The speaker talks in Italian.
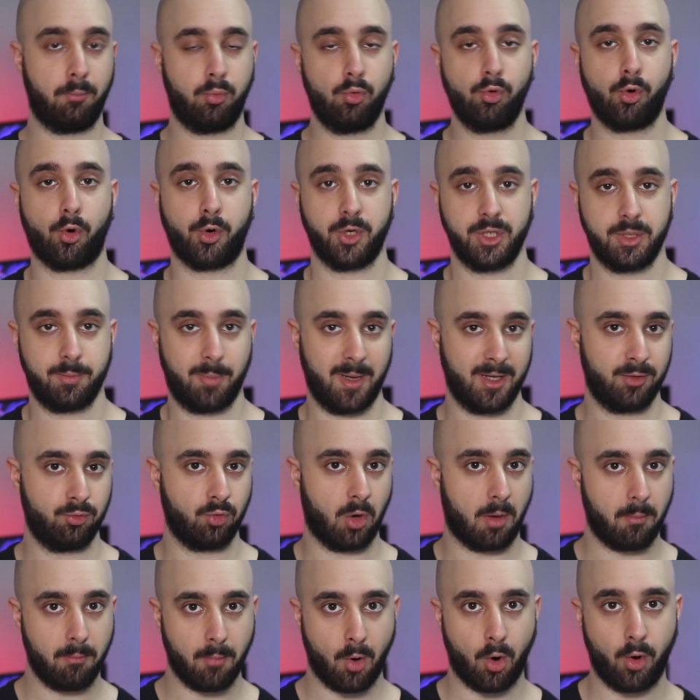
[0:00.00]
puro
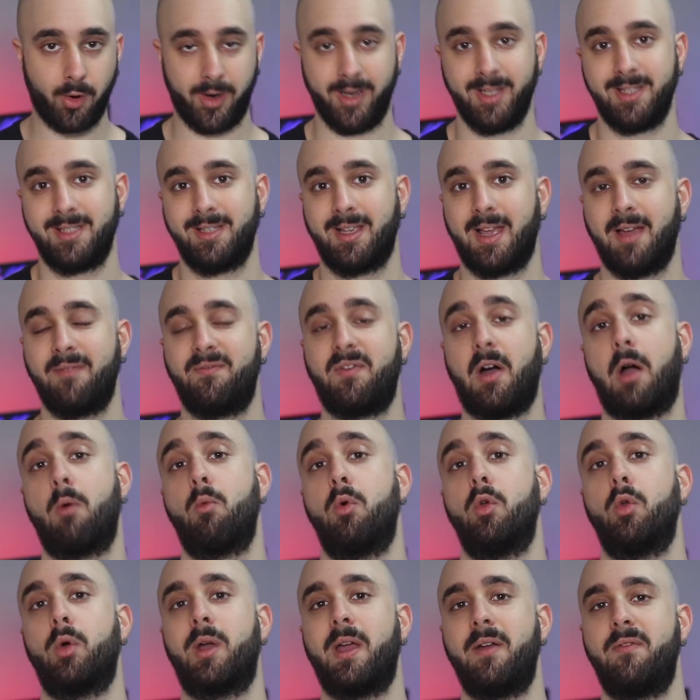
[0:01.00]
rispetto a Moritz che fa
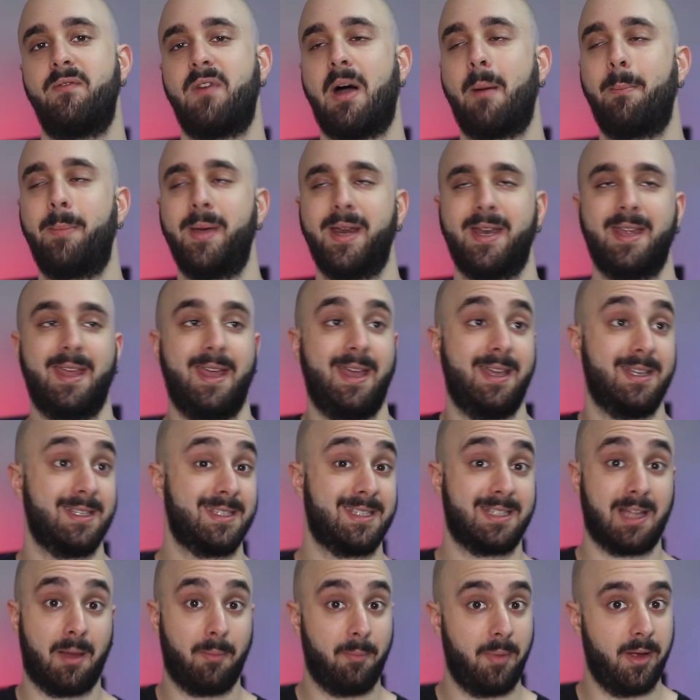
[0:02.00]
quello che fa perché
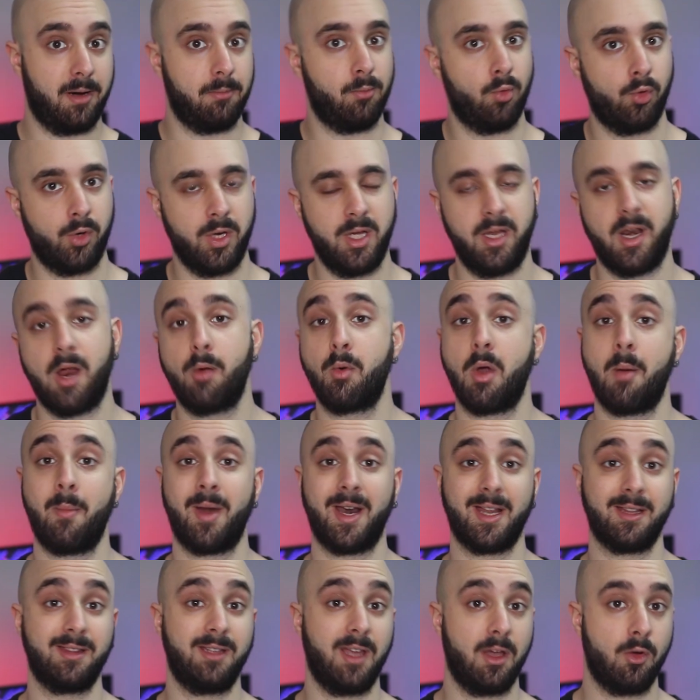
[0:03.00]
sta per morire, ha una
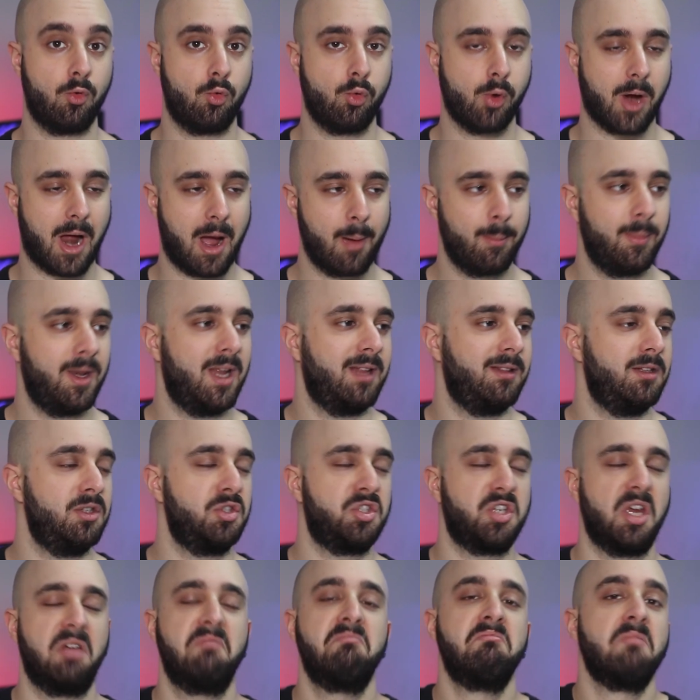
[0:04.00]
malattia incurabile e
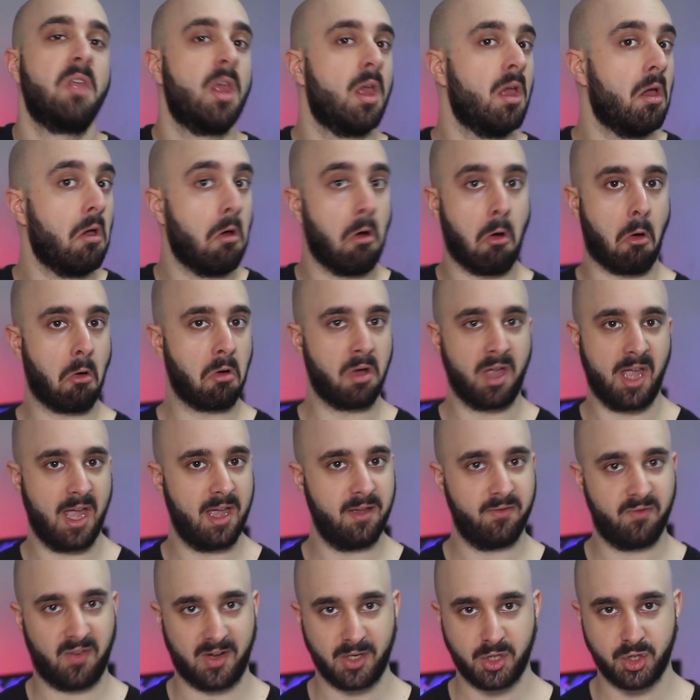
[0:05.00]
dice
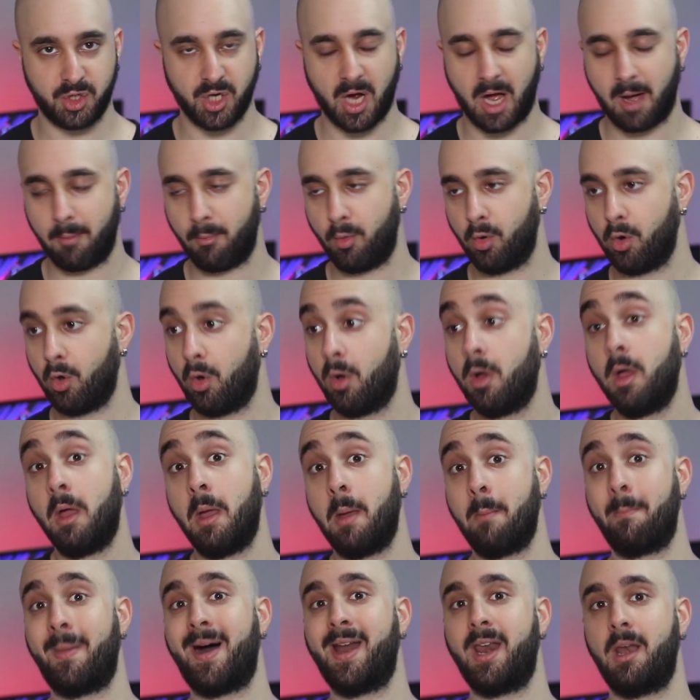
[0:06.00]
ok facciamolo,
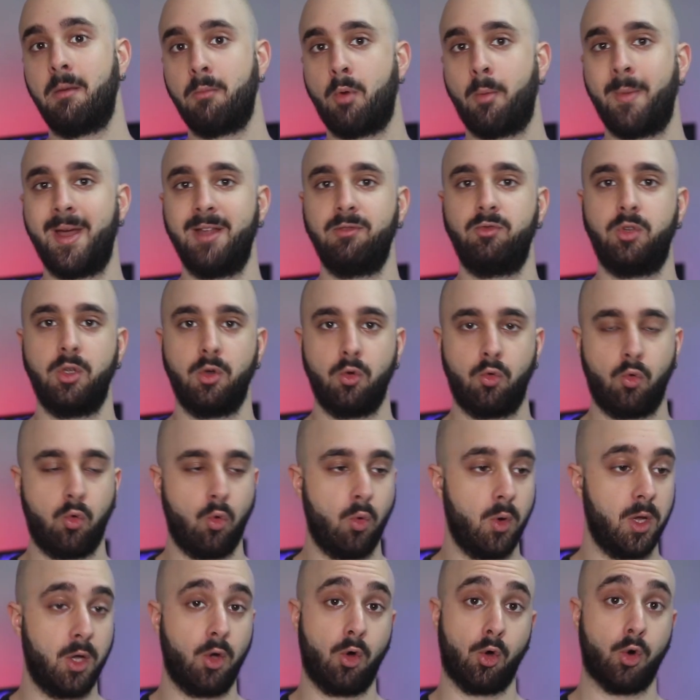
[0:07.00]
ma nel momento in
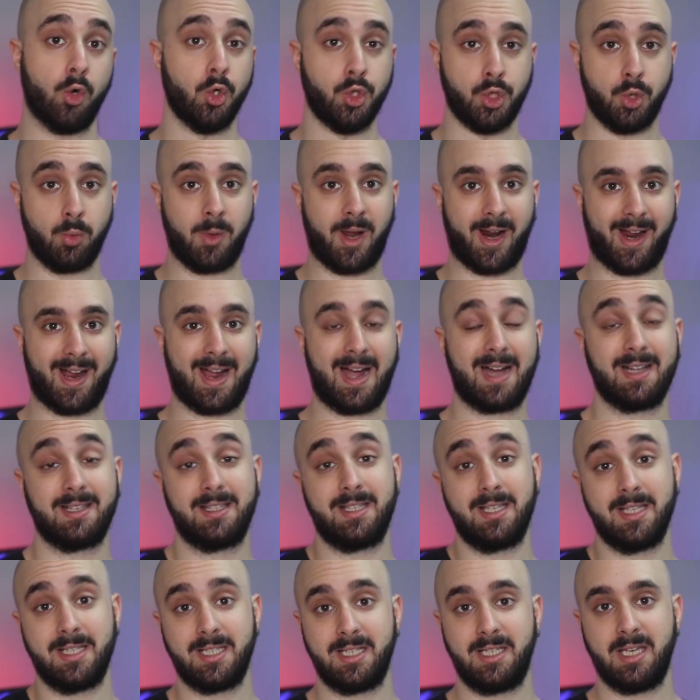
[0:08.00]
cui conosce una
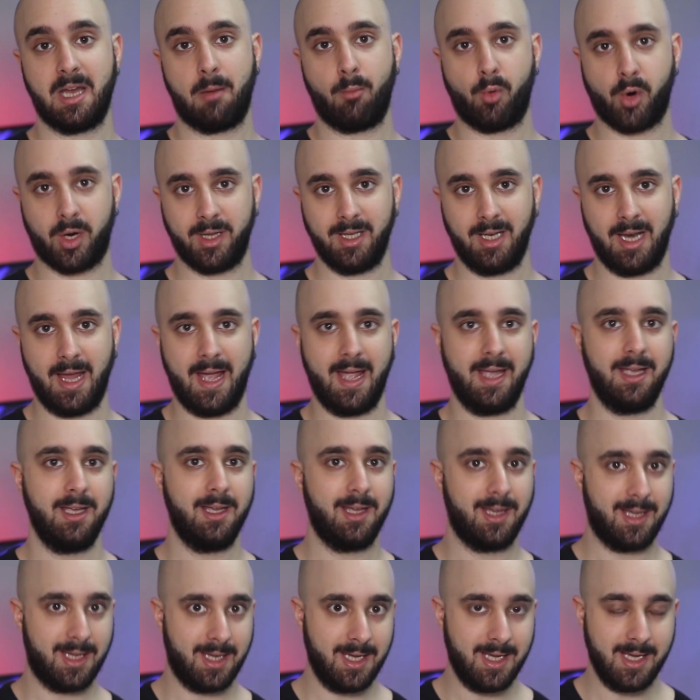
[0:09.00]
ragazza e si innamora di
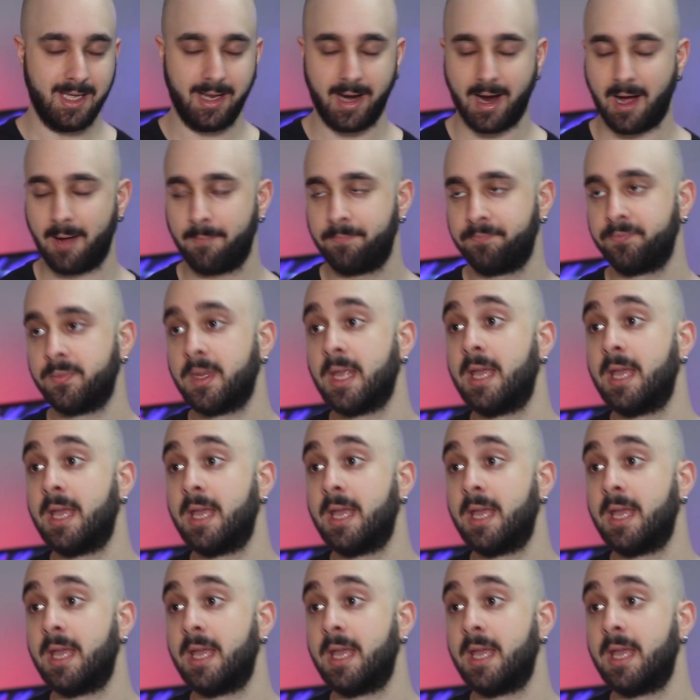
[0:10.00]
lei, Kira,